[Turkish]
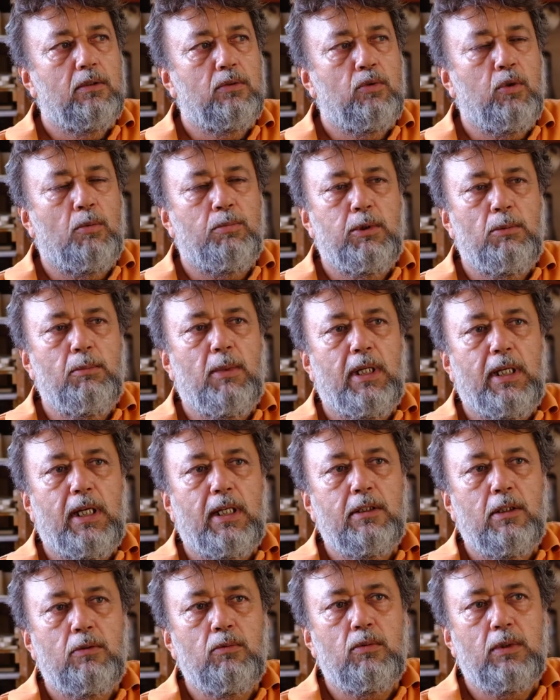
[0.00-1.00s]
toplumu
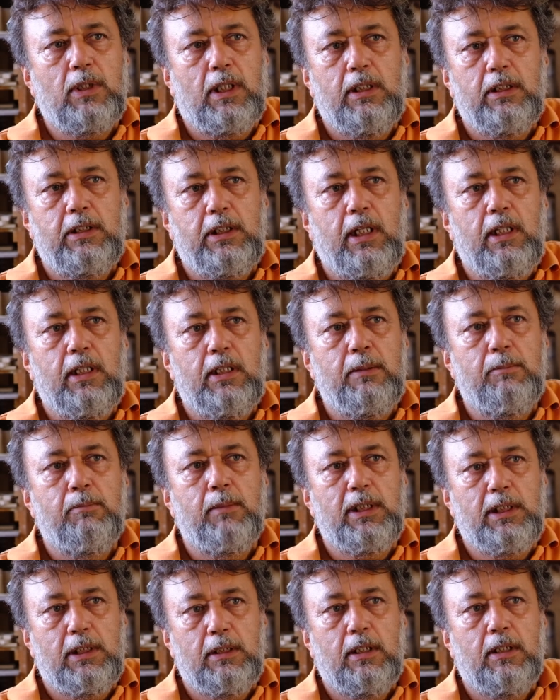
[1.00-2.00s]
ayakta tutan şeylerin
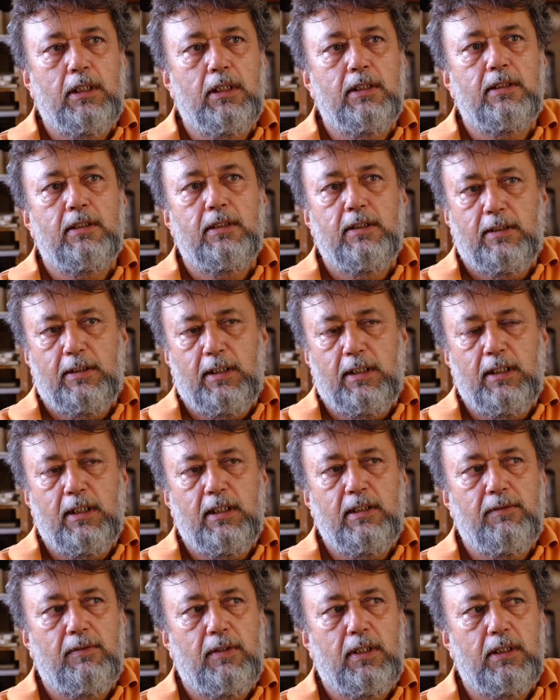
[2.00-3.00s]
başında da
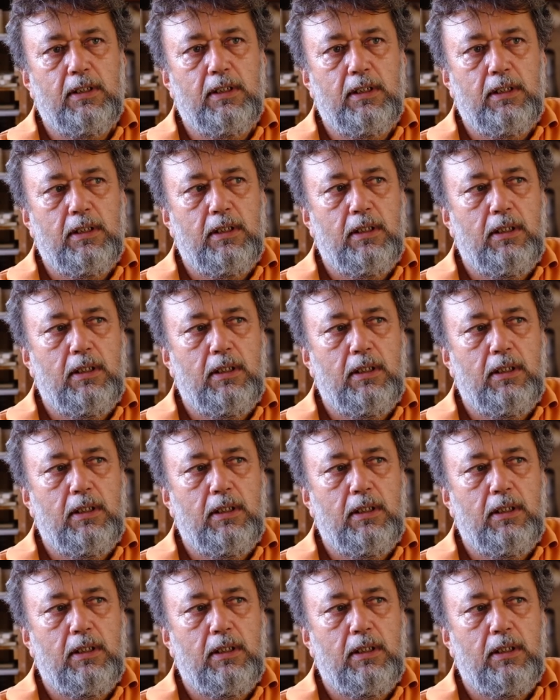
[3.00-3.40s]
zanaat vardır.